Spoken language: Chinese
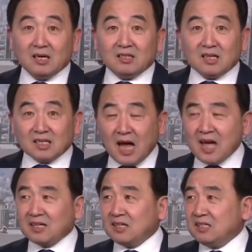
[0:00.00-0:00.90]
那
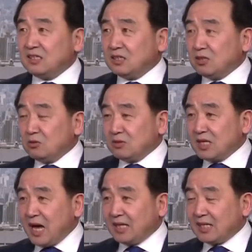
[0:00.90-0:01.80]
Tank 就
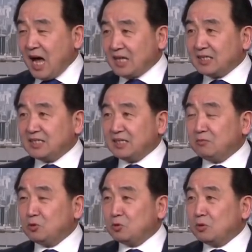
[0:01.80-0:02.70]
在他的节
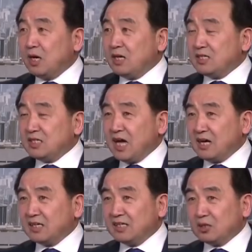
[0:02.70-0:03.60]
目中
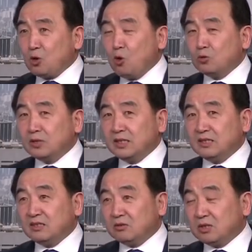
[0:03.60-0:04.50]
强烈的攻
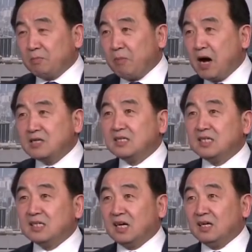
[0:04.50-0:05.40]
击，就是抨
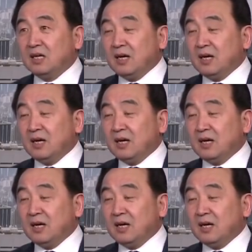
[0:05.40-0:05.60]
击了